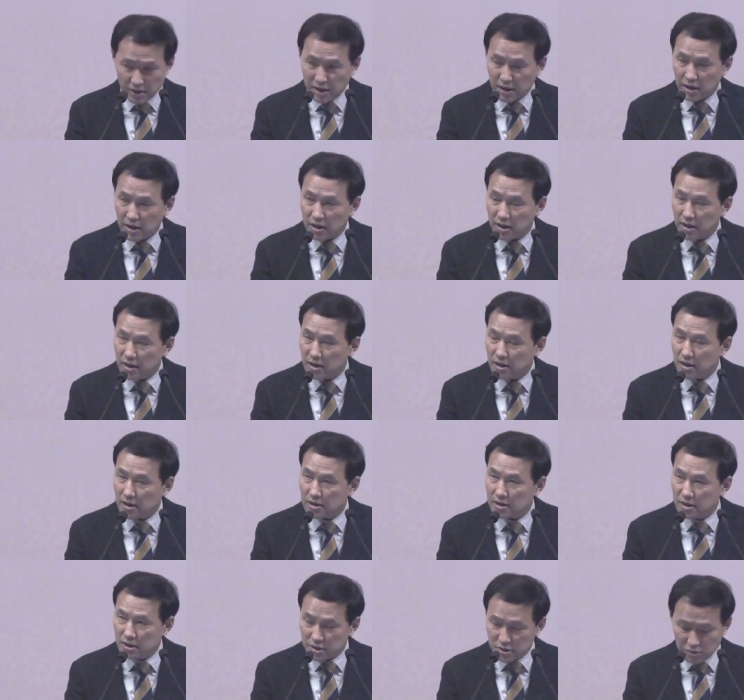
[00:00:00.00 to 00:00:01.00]
아,
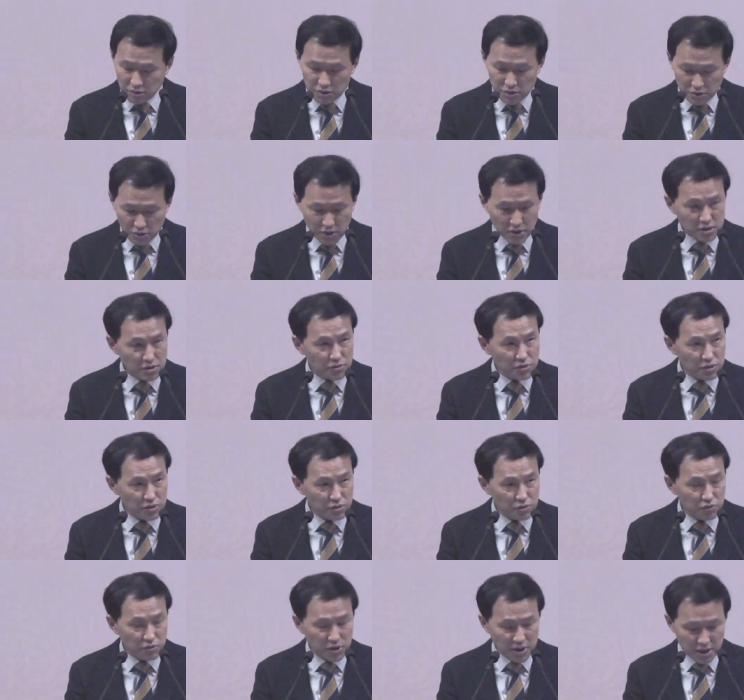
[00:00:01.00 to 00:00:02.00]
그리스도를 통해서
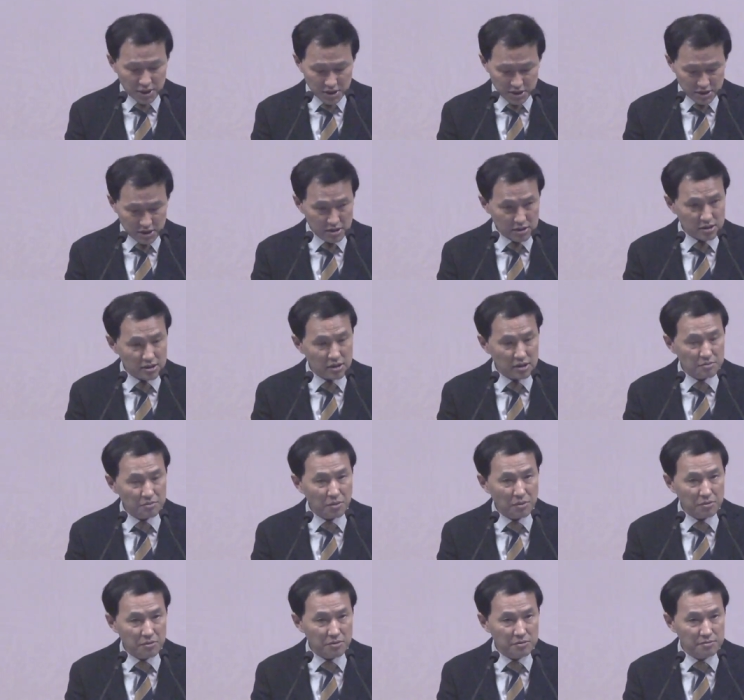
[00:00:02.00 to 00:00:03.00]
우리를 구원하시는 이
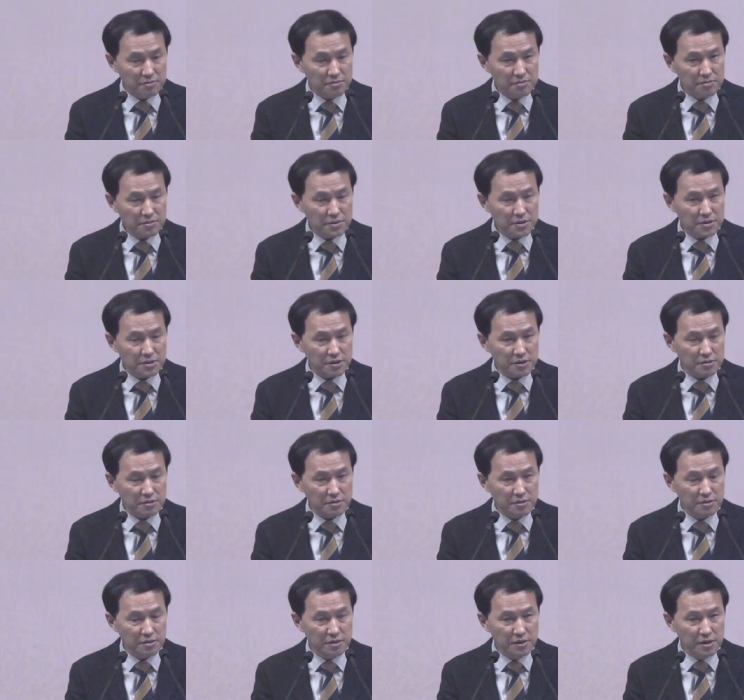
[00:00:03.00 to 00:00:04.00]
복음
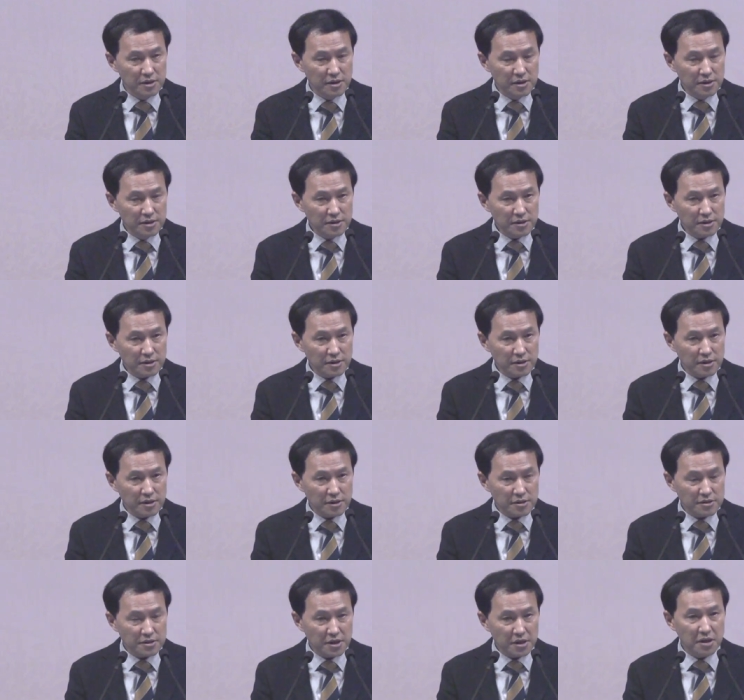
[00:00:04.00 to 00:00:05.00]
그리고
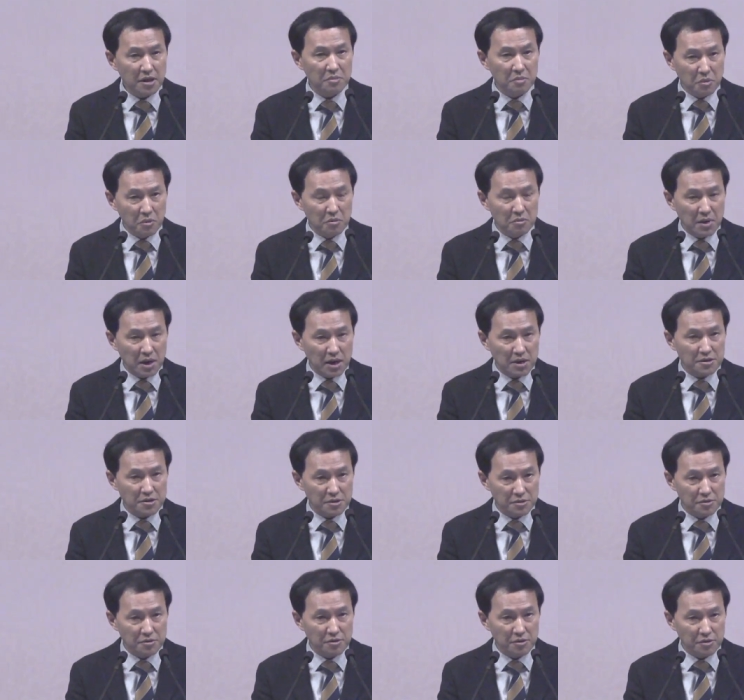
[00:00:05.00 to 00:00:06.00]
어, 세계 복음화
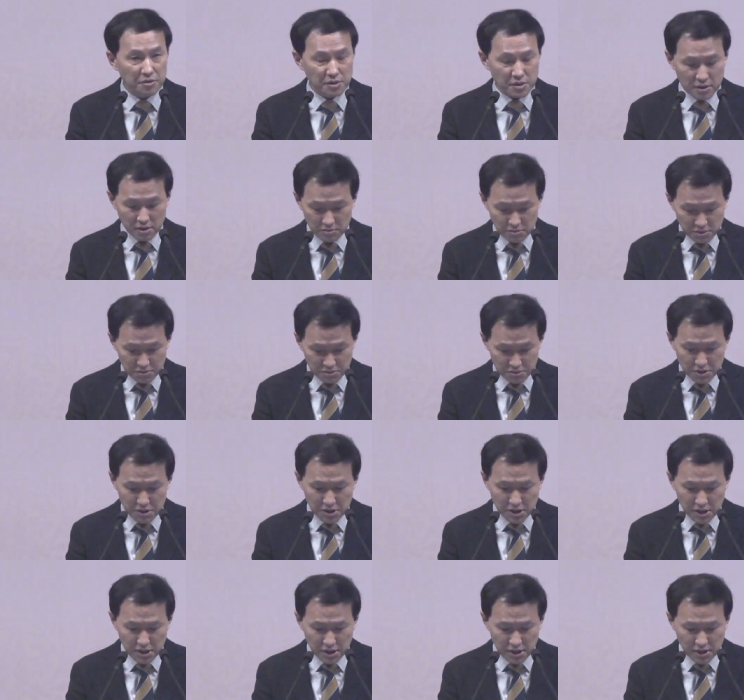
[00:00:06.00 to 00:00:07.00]
전도 이런
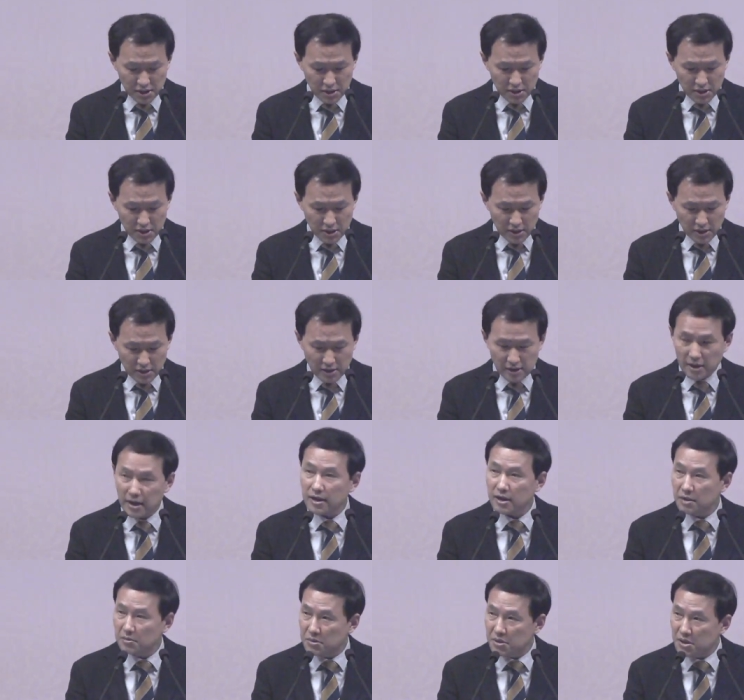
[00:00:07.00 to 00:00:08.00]
부분들이
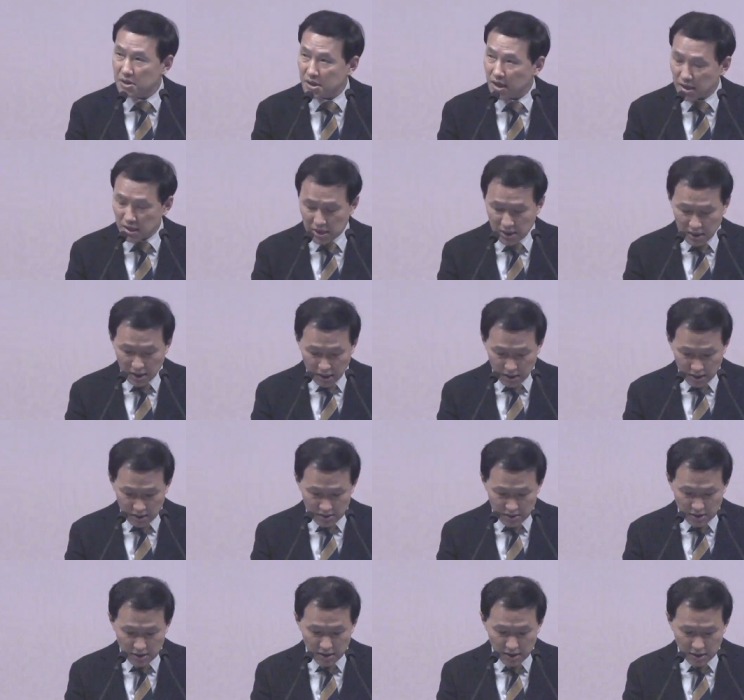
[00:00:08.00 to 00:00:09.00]
하나님 뜻이
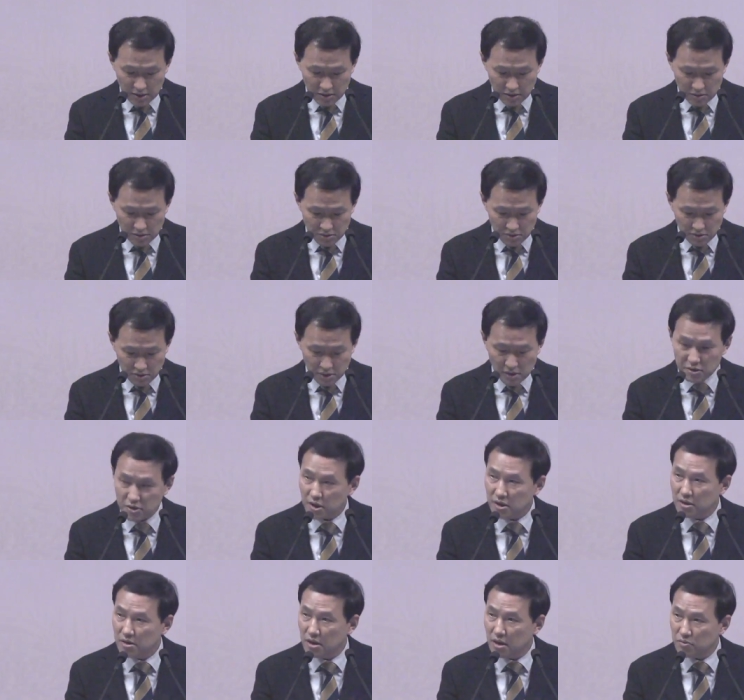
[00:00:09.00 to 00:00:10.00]
아닌가 생각이 되어지고 이건
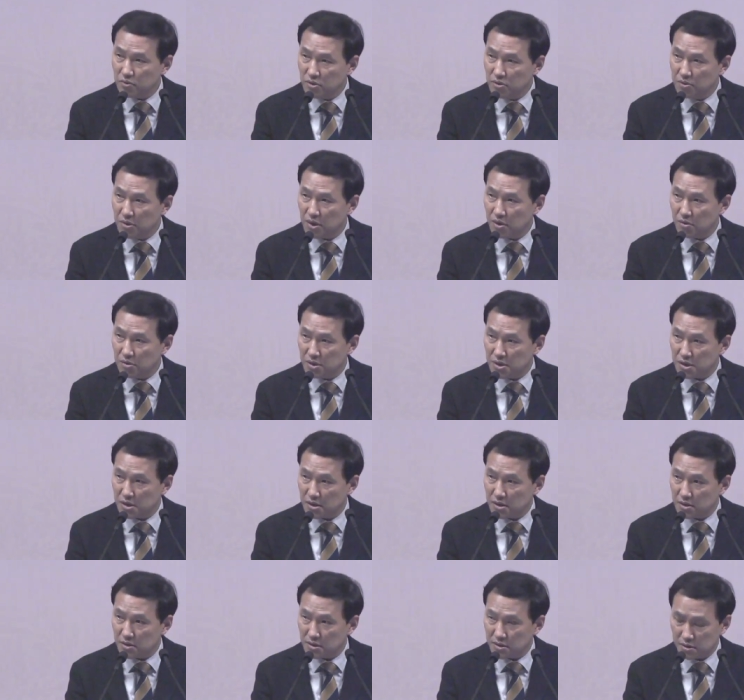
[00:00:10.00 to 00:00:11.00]
절대 불변의
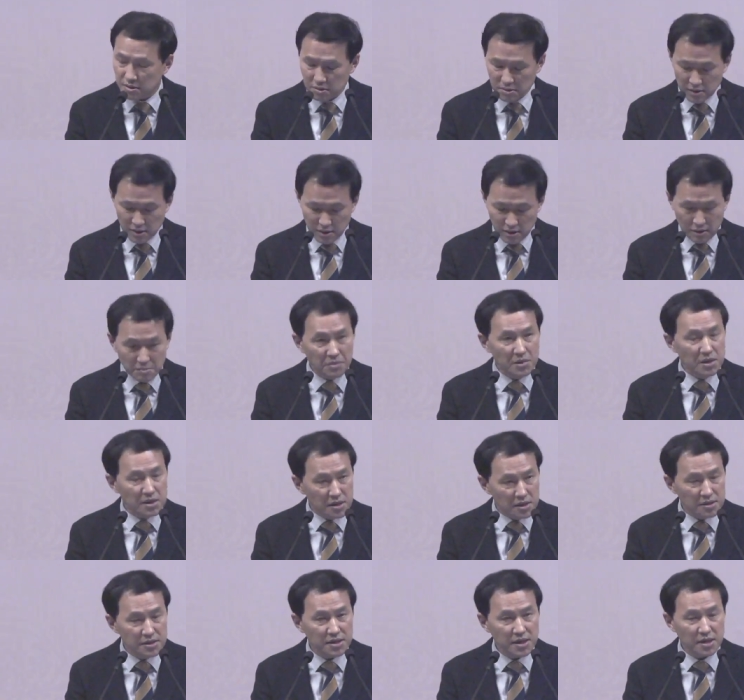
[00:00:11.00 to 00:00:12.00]
원칙이거든요.
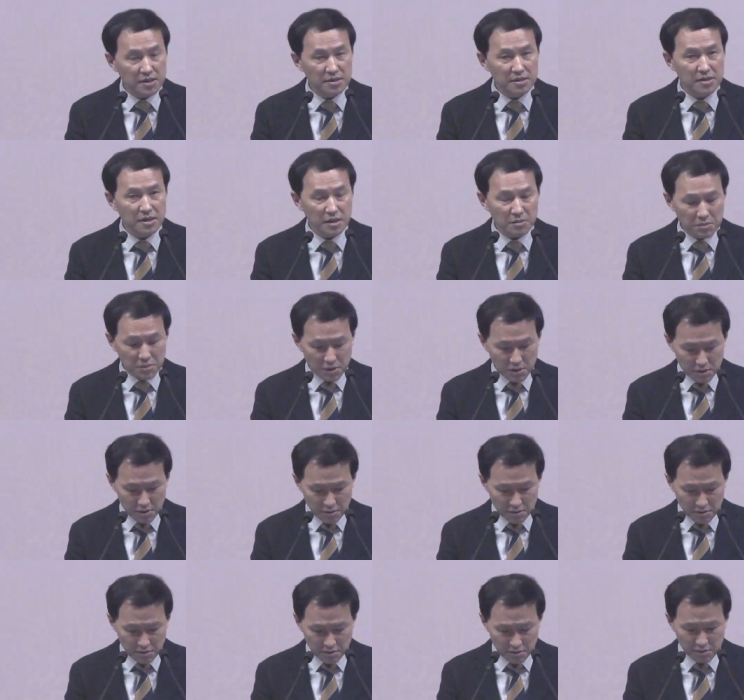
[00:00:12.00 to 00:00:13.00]
믿는 자는 생명을
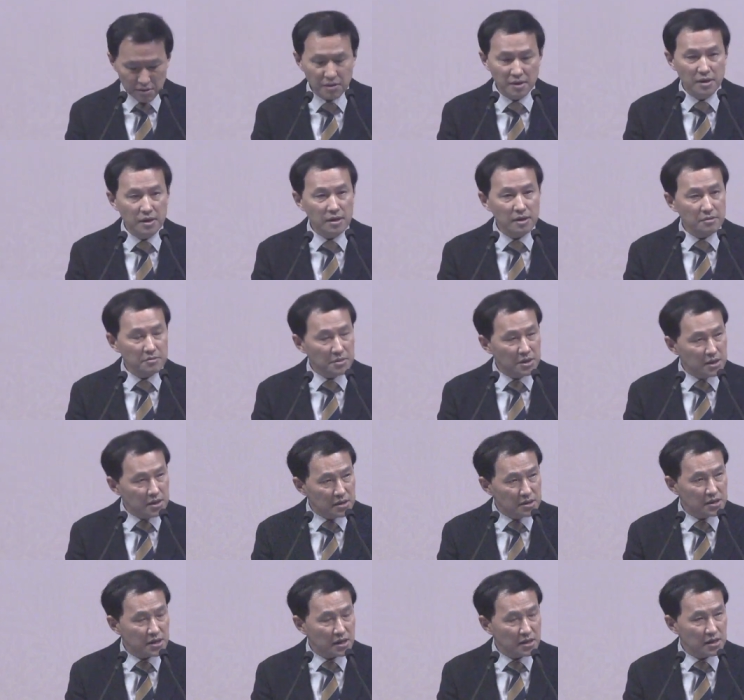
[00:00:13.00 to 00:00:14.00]
얻고
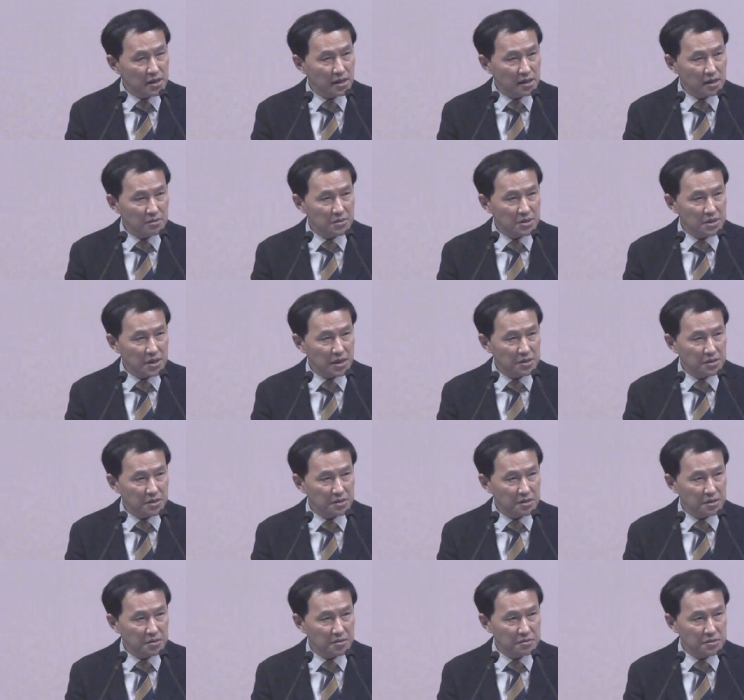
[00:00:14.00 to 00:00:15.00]
믿는 자는 하나님의
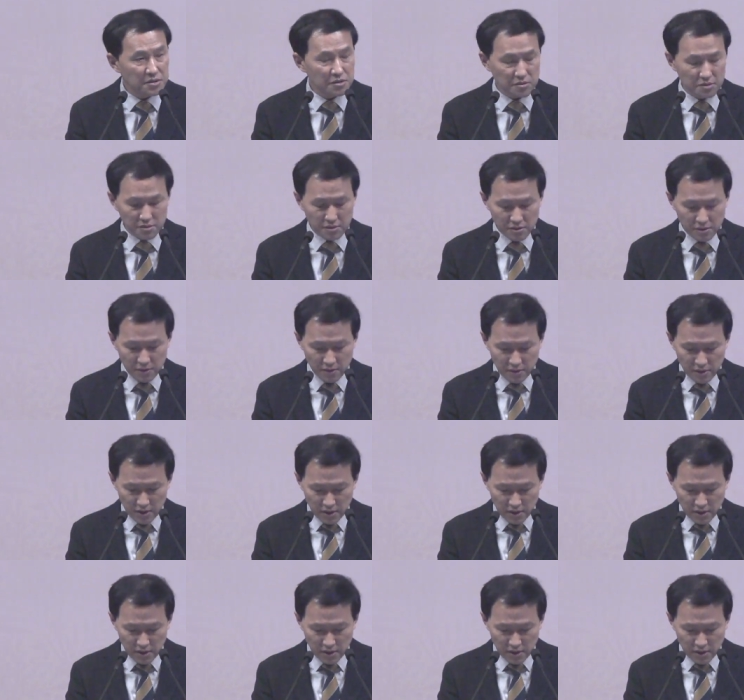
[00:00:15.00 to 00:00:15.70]
자녀가 되어지고